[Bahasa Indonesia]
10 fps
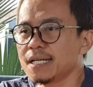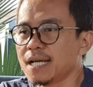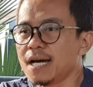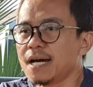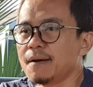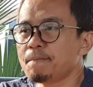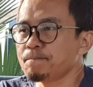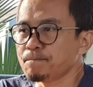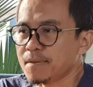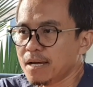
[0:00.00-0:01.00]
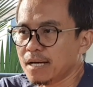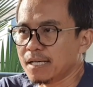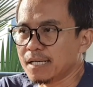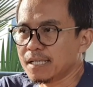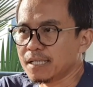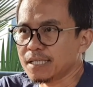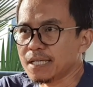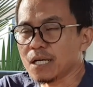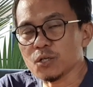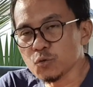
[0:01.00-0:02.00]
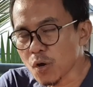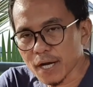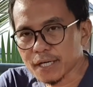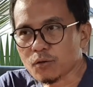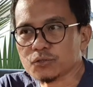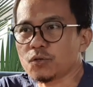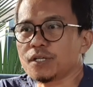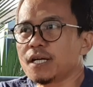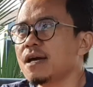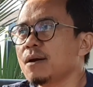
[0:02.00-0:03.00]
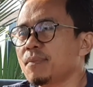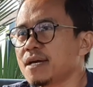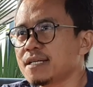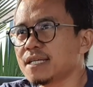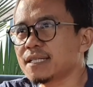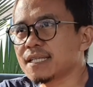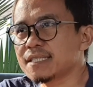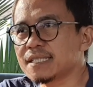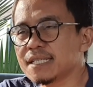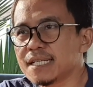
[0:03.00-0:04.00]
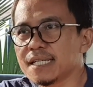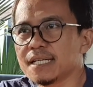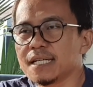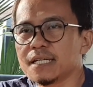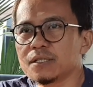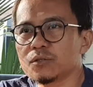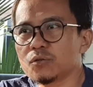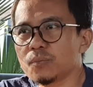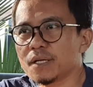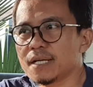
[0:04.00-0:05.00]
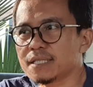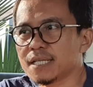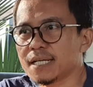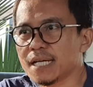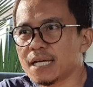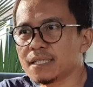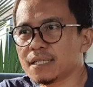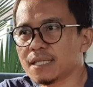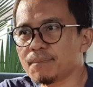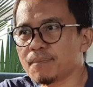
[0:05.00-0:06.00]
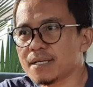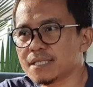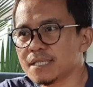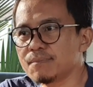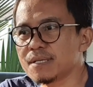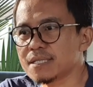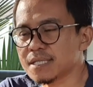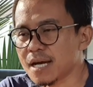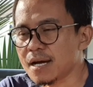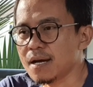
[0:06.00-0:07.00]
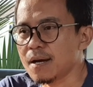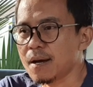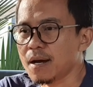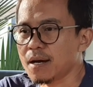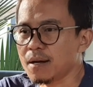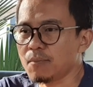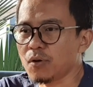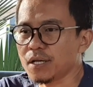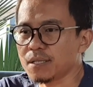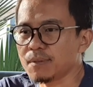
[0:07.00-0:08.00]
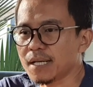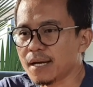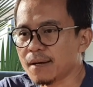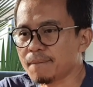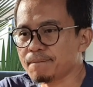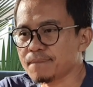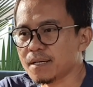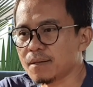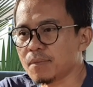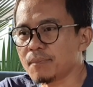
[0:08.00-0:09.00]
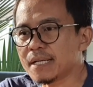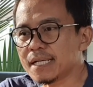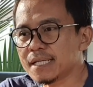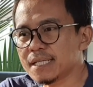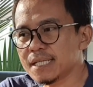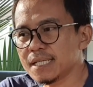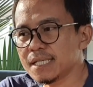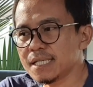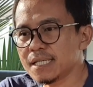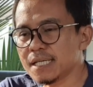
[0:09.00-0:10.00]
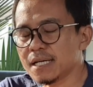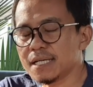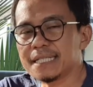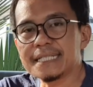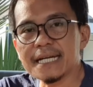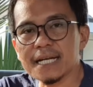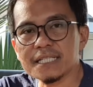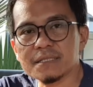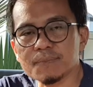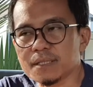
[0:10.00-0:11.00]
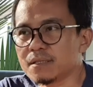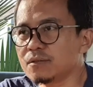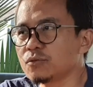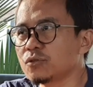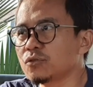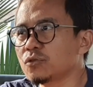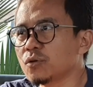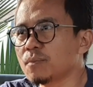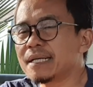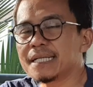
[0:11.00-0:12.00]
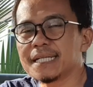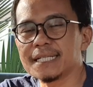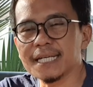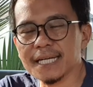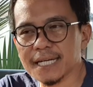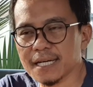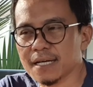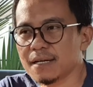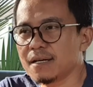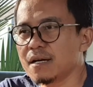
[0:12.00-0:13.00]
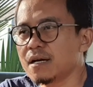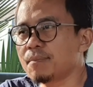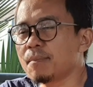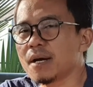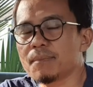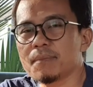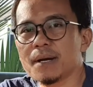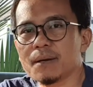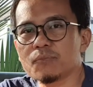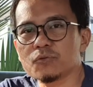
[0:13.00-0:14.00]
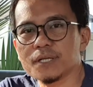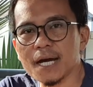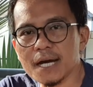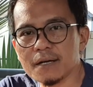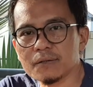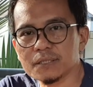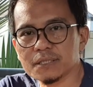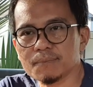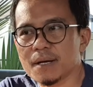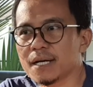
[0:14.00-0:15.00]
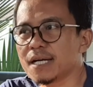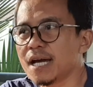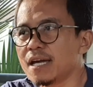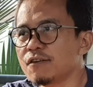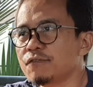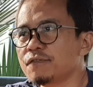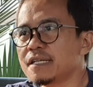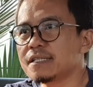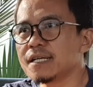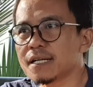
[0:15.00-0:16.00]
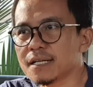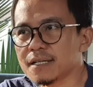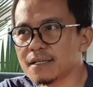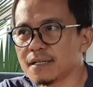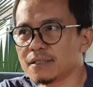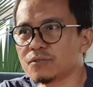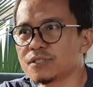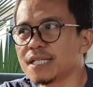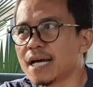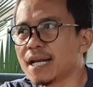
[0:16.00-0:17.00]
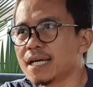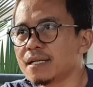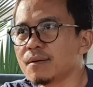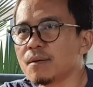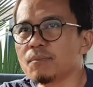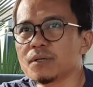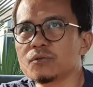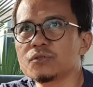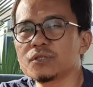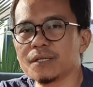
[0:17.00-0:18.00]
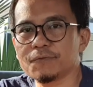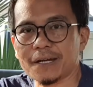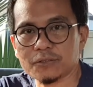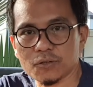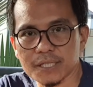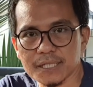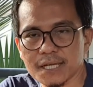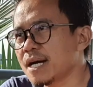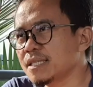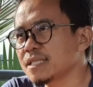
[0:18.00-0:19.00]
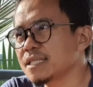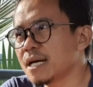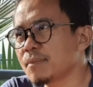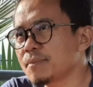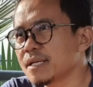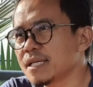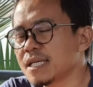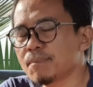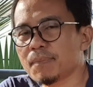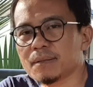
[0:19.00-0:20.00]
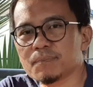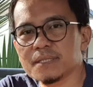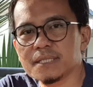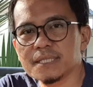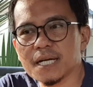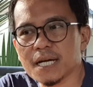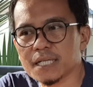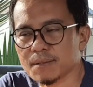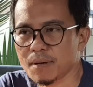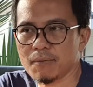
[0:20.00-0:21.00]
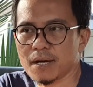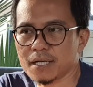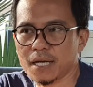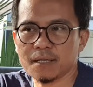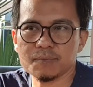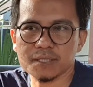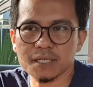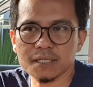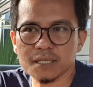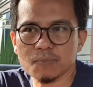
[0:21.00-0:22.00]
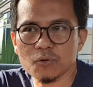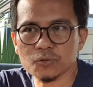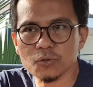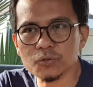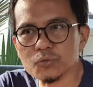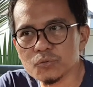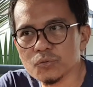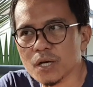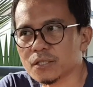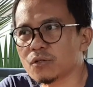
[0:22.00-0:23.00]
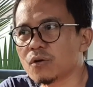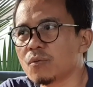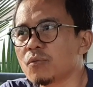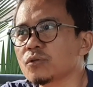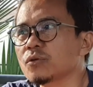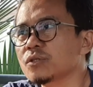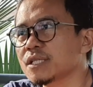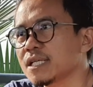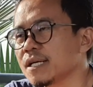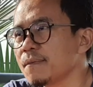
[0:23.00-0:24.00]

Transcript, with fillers: Nah, Uh, dua nih kosongnya. PSRT sendiri itu pada dasarnya tetap masih bisa uh, boleh dibilang uh, memiliki idealisme untuk mendidik pembalap-pembalap muda sebagai feeder atau jalan menuju tim factory. Maha tidak memiliki pet penjenjangan ke bawah kayak misalkan ke Moto2 atau ke Moto3.